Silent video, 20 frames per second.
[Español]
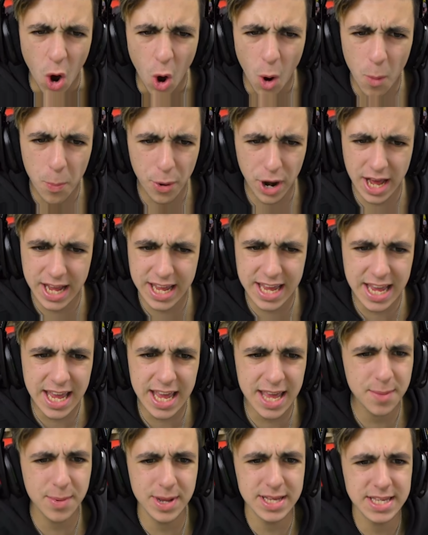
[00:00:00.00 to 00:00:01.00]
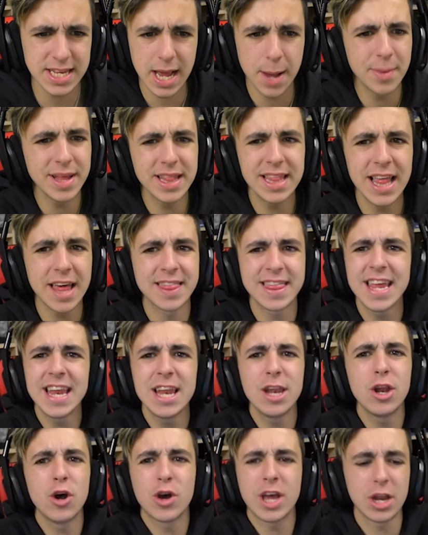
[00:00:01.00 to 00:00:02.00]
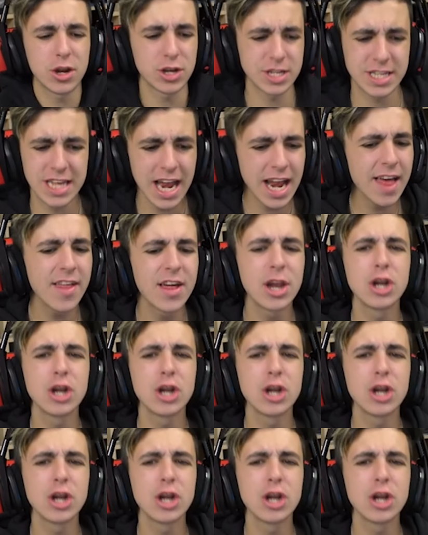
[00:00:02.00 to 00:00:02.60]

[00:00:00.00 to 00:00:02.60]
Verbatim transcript: O por aquí y básicamente hacer lo que nos salga de